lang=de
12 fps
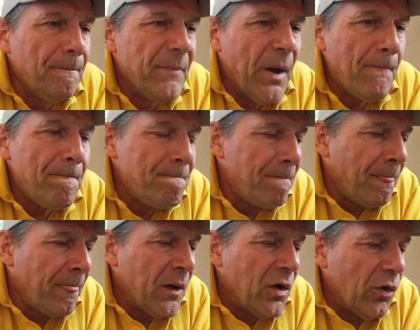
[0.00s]
Ne?
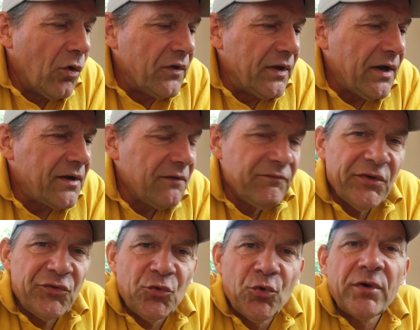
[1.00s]
Und jeder kann
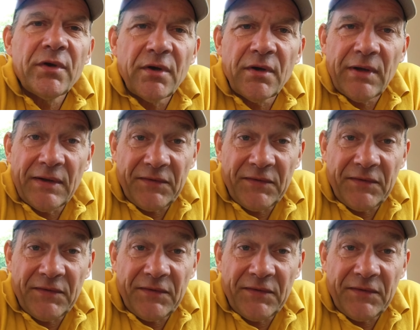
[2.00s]
was tun, äh,